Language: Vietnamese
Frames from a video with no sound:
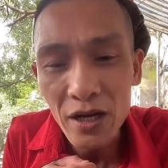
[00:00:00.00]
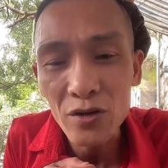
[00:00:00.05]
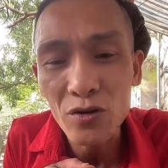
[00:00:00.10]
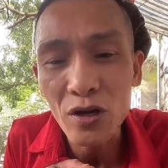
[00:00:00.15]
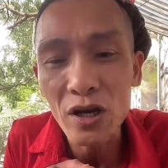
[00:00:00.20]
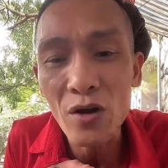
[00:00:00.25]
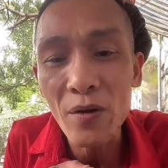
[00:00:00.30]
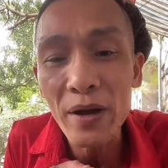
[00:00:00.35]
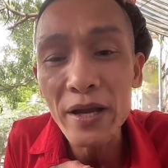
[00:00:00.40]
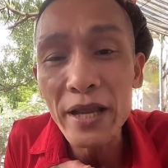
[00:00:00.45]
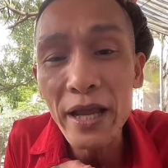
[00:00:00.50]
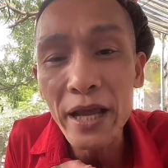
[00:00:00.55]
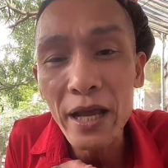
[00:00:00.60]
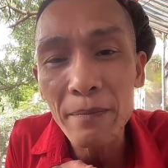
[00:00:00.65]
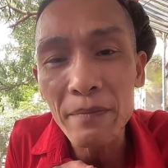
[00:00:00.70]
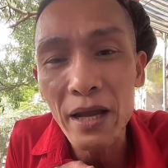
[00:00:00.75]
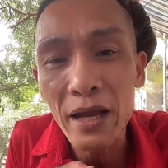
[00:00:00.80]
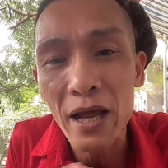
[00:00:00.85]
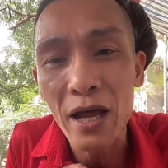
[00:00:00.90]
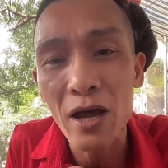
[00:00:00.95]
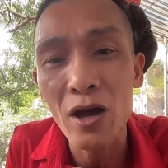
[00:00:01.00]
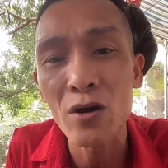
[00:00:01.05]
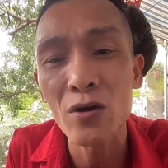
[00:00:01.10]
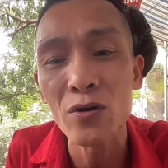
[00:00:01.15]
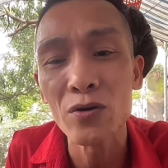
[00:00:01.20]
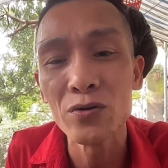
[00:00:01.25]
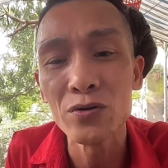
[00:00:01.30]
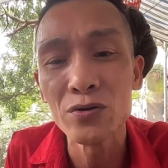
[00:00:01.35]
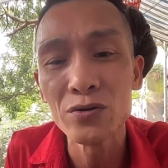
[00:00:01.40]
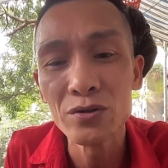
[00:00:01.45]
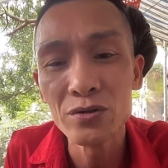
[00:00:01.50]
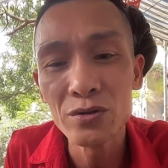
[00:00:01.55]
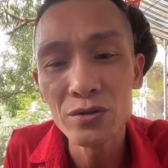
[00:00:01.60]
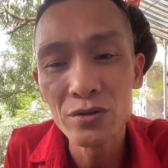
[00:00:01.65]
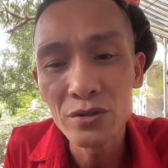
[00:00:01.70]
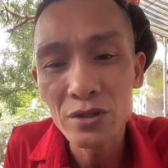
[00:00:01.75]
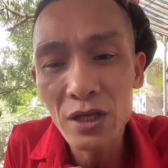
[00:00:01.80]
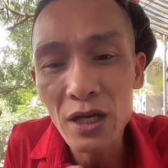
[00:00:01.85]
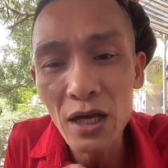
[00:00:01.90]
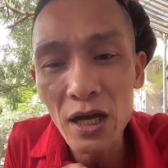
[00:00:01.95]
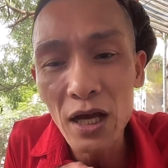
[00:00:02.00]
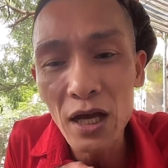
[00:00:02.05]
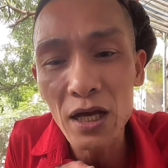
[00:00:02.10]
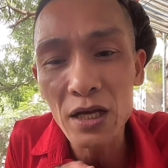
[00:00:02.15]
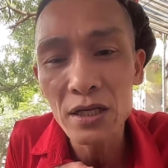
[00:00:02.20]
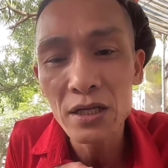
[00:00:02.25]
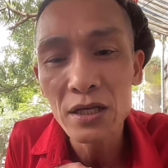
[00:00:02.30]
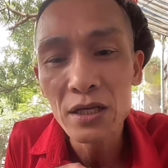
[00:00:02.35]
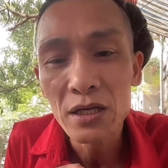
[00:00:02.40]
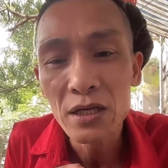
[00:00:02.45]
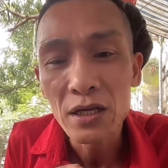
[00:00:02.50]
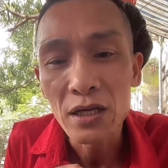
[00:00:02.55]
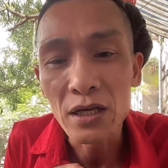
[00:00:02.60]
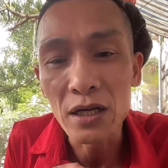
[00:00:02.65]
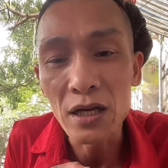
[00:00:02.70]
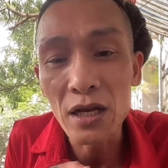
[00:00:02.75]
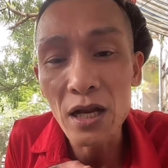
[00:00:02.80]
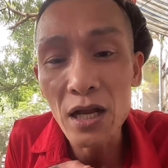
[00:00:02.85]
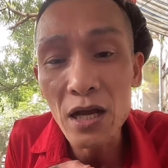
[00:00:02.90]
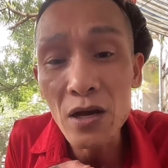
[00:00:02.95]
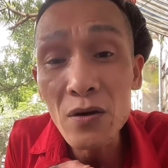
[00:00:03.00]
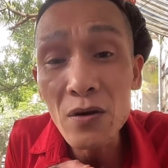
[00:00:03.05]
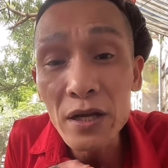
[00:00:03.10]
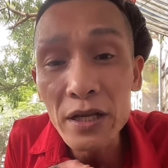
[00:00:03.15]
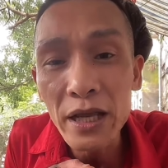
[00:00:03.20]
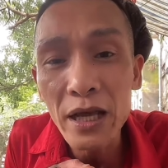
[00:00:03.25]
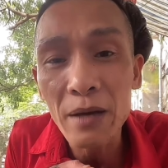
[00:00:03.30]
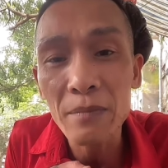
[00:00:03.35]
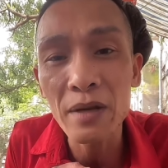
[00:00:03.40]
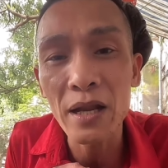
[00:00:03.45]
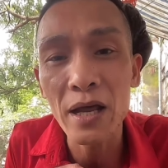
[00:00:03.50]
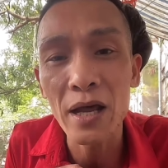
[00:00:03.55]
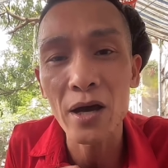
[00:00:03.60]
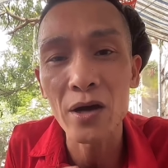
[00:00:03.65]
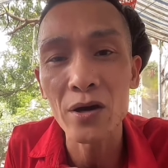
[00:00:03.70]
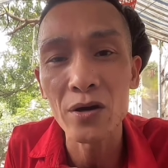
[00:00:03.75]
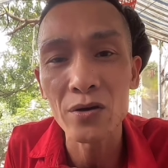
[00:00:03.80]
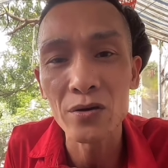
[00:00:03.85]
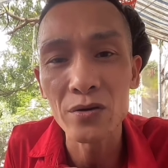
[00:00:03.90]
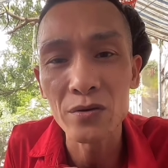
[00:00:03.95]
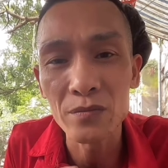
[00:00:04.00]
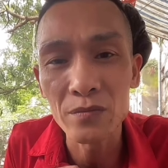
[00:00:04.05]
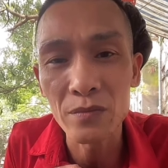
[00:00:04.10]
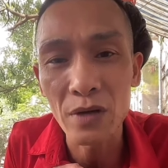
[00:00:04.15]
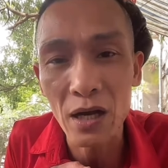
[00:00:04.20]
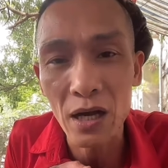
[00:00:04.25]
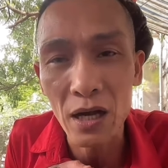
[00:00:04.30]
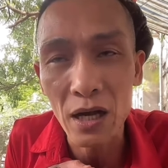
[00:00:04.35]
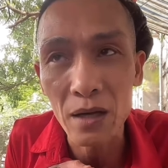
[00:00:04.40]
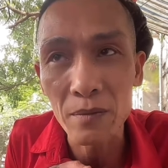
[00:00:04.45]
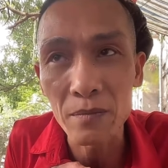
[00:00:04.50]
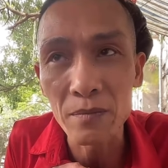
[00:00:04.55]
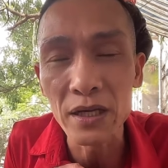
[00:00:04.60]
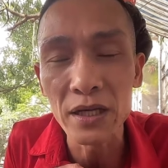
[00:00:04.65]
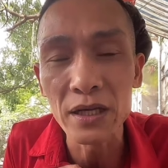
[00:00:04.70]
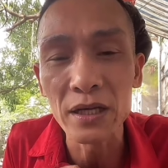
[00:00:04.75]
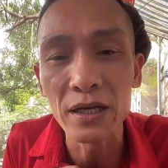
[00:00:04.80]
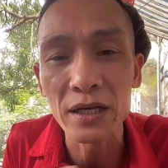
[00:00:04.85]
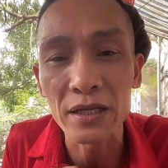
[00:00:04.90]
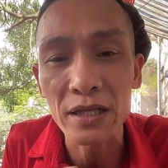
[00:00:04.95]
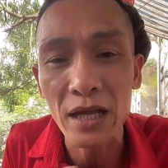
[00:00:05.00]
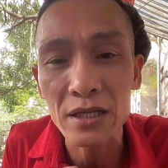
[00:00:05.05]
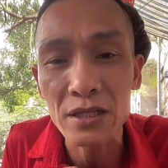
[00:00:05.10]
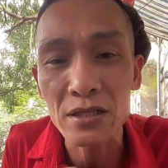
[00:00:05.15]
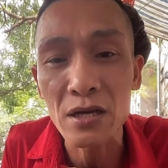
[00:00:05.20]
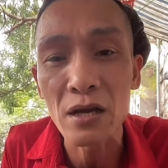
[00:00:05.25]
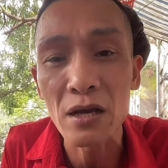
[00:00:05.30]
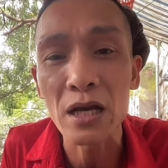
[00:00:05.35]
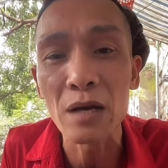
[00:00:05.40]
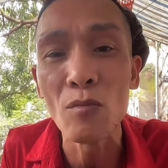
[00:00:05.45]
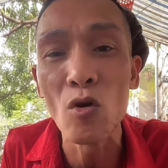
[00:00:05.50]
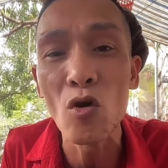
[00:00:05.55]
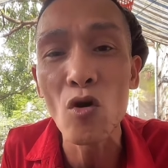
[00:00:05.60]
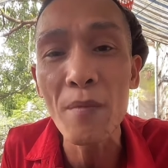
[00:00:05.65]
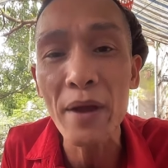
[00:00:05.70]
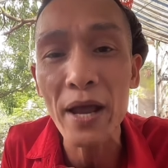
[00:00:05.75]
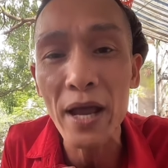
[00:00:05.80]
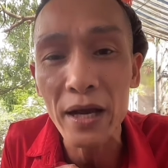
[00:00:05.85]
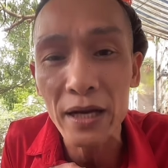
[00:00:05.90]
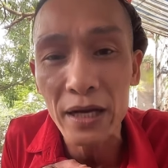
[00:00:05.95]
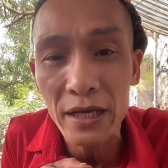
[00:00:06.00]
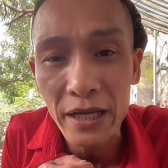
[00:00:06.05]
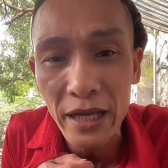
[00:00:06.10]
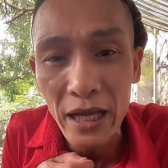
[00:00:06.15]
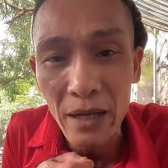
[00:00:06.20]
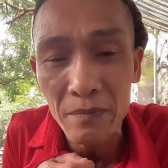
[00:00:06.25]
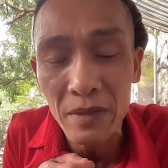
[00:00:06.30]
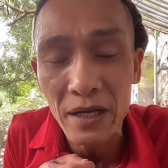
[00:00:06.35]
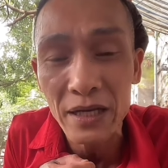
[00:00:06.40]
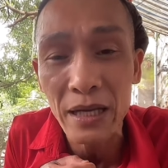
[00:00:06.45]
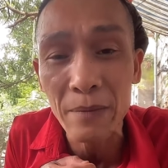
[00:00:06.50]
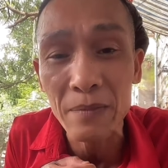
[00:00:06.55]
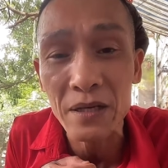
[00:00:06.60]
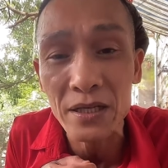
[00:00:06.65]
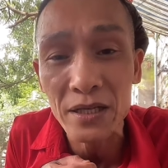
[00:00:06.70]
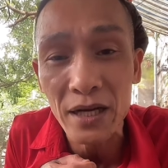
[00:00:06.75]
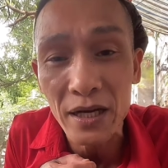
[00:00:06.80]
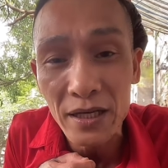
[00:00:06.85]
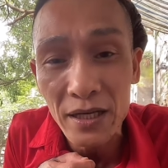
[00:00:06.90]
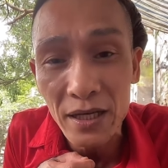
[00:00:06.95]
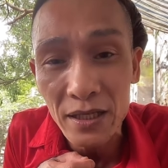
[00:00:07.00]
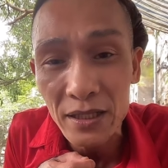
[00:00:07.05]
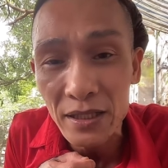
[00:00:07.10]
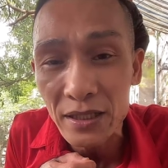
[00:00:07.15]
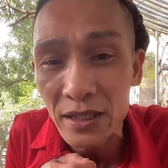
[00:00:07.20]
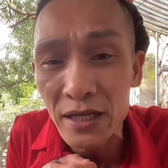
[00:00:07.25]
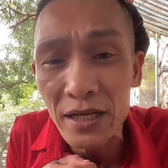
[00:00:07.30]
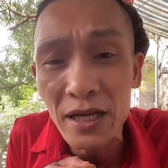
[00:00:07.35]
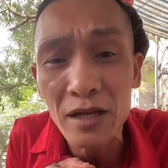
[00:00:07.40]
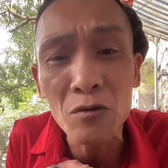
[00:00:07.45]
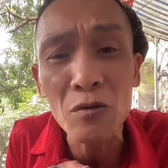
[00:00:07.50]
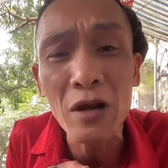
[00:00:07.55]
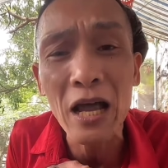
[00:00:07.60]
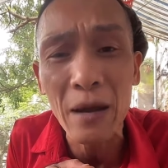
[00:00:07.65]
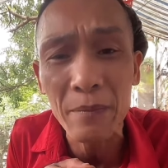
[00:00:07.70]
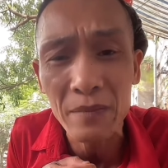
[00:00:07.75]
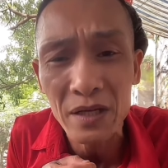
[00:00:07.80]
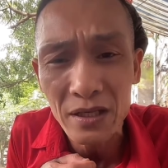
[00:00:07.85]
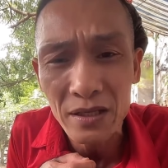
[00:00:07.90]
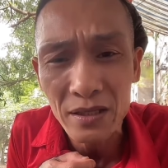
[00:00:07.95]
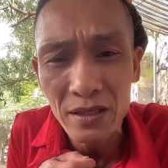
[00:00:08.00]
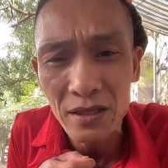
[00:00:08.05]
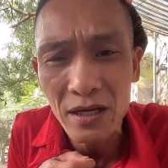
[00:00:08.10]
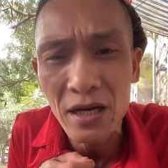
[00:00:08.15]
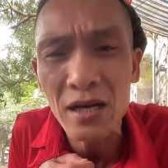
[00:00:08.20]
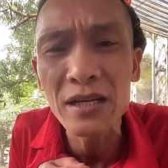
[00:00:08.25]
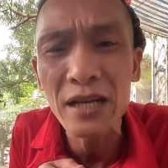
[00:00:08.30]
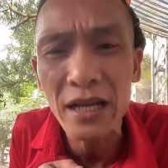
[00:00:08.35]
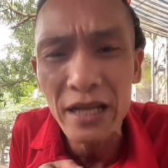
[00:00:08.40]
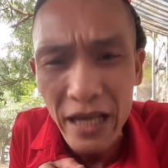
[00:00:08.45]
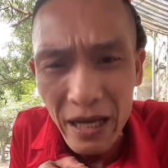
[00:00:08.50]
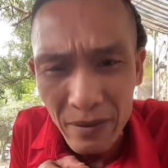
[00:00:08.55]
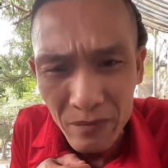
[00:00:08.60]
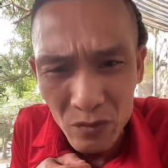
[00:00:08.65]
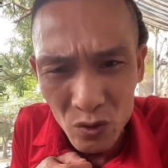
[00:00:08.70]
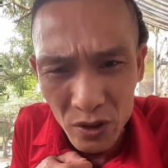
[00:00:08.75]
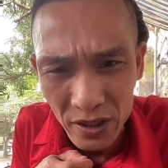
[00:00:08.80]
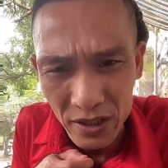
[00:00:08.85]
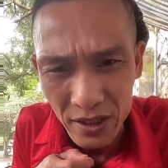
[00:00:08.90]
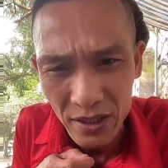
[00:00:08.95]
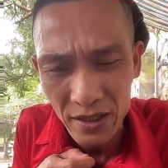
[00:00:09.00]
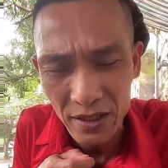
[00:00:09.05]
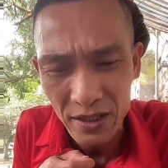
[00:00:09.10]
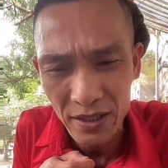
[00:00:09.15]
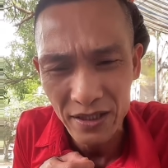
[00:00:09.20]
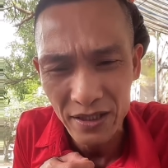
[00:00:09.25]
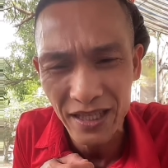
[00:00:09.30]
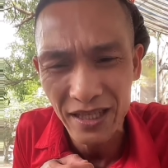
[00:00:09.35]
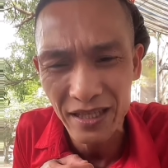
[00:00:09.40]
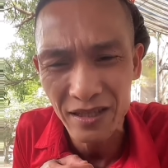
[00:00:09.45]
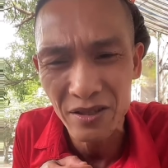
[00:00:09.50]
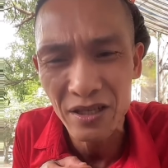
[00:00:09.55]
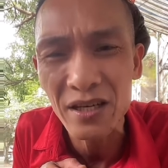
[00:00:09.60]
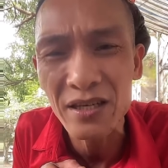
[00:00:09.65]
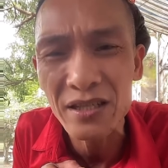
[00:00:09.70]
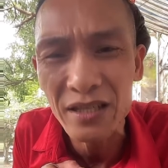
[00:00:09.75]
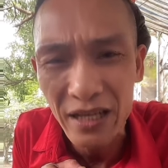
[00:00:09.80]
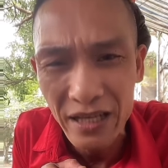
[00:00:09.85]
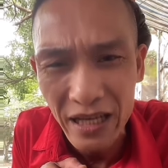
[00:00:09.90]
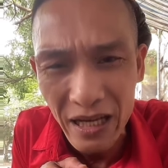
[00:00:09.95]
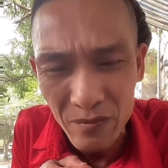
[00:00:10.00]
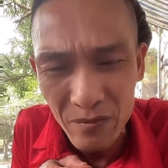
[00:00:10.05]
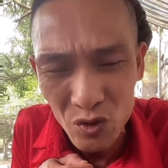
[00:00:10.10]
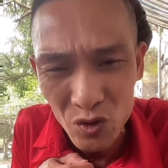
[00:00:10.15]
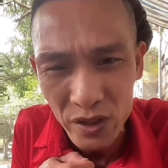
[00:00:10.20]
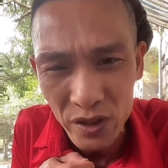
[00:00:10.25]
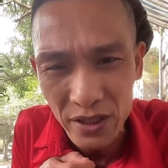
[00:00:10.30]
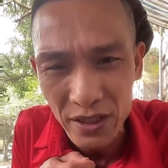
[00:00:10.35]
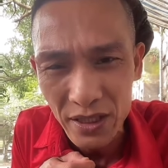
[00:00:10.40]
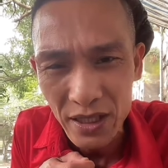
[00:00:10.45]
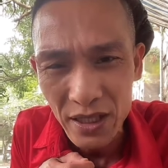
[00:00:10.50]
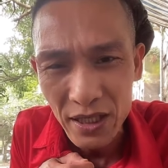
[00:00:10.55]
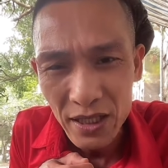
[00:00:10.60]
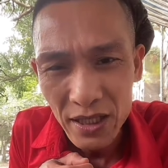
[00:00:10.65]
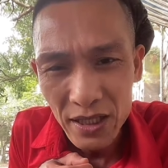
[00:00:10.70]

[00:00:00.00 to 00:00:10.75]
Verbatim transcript: nếu còn nếu anh em nào nhá nếu anh em nào mà bị người ta chửi cả bố mẹ các anh em mà anh em cười được thì thế điên cũng làm được hơn anh em luôn nhịn còn hơn anh em luôn